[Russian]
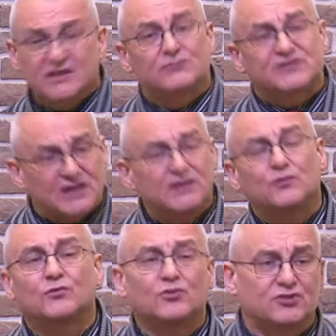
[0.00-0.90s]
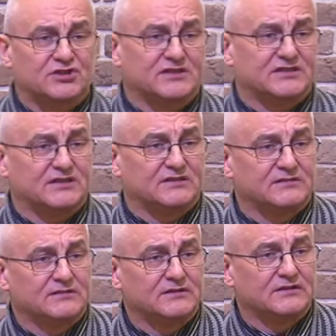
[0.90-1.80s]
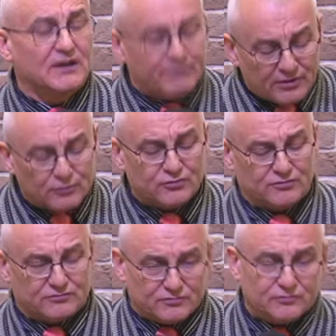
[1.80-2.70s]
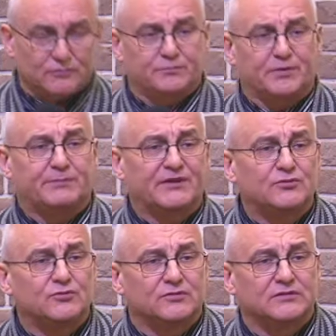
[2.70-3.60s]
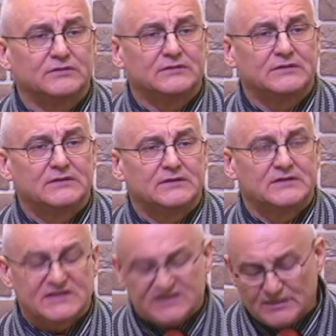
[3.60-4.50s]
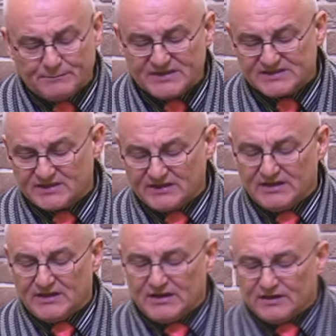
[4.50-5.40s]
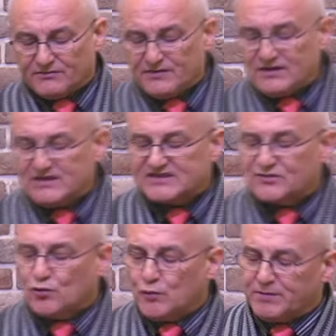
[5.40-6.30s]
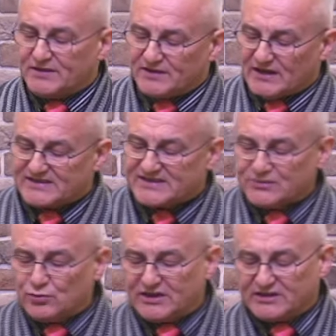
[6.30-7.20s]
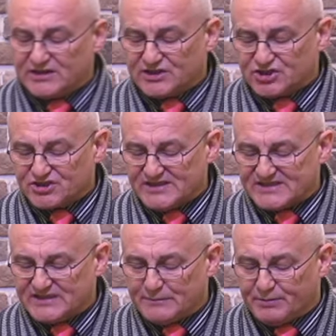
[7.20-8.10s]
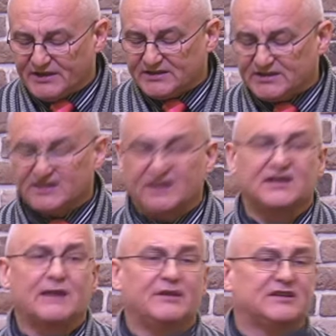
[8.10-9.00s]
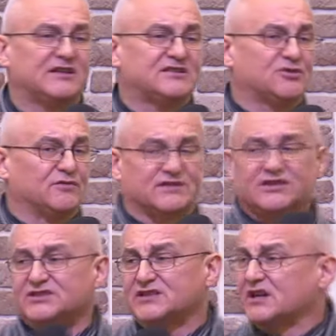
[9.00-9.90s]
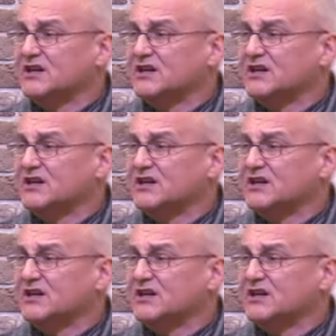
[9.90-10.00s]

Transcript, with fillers: они у тебя не умножатся. Наоборот, ну, пропадут. Здесь написано, вы искуплены от суетной жизни, преданы нам от отцов. Слышите, как